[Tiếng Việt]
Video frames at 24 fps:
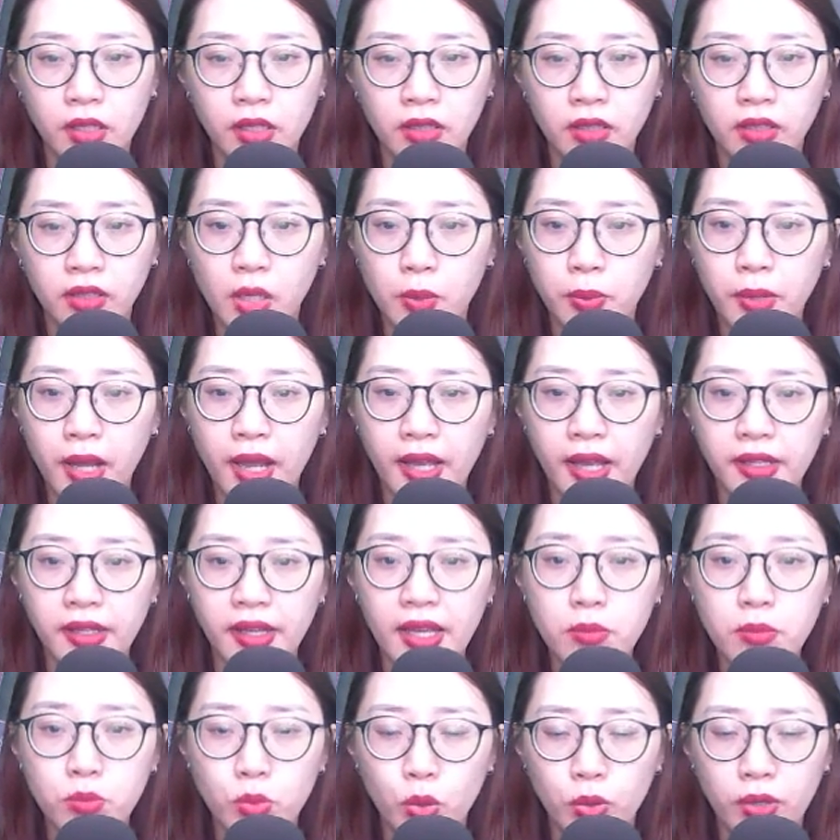không ai
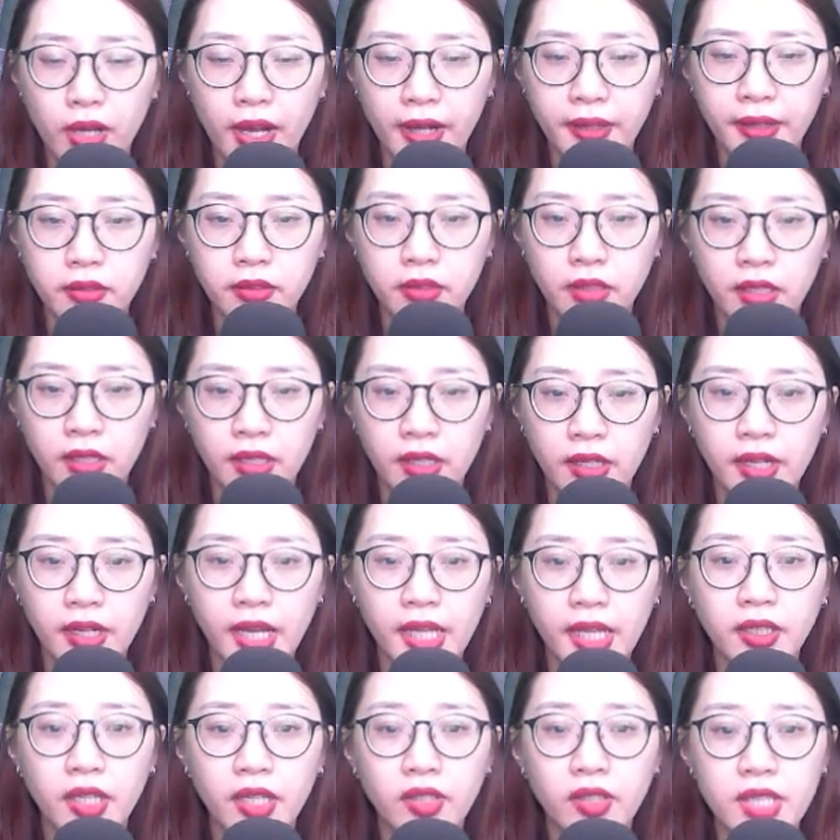ép buộc hắn, ngay
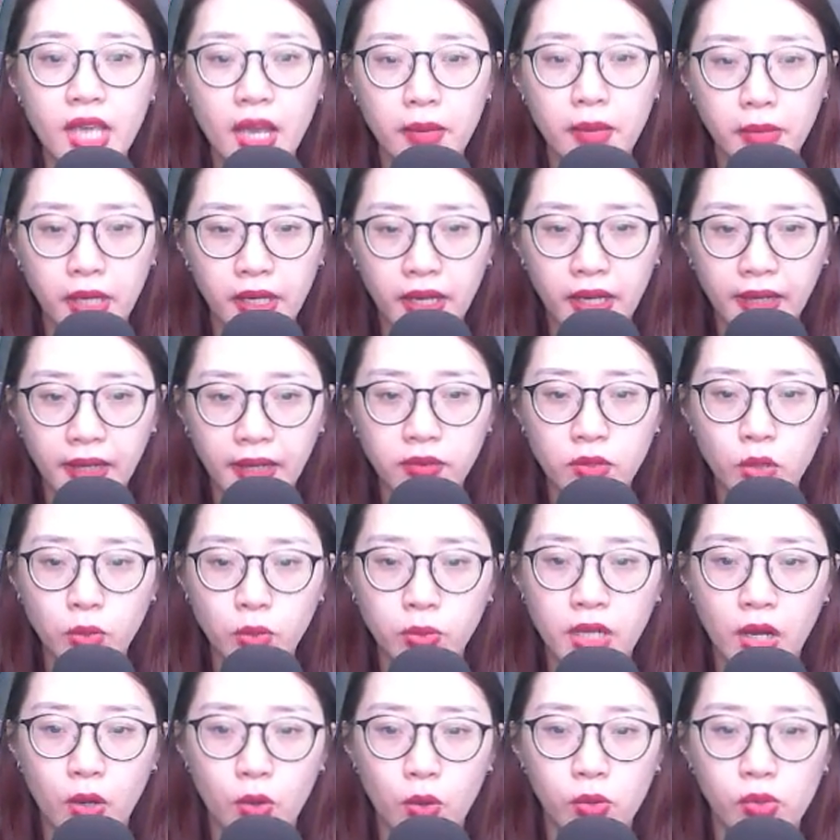cả cha mẹ hắn lúc
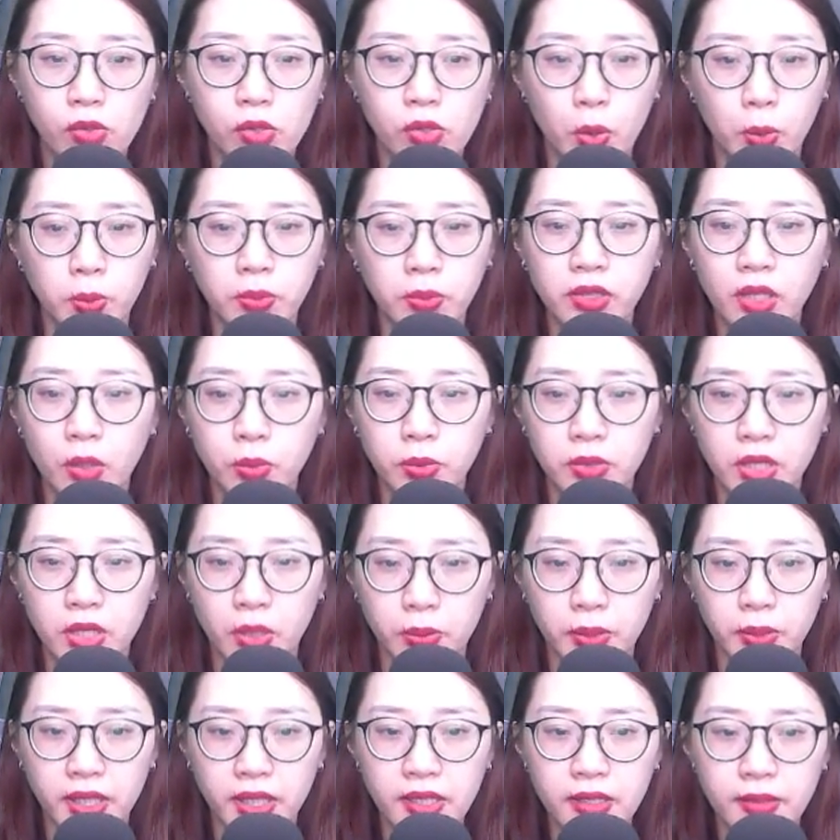đầu cũng không đồng
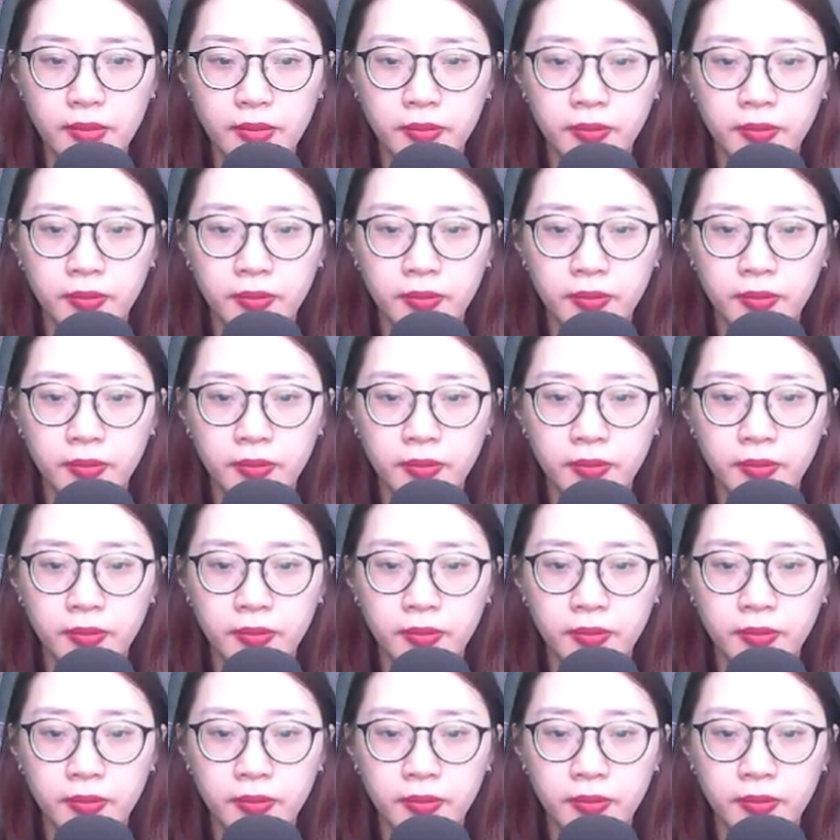ý.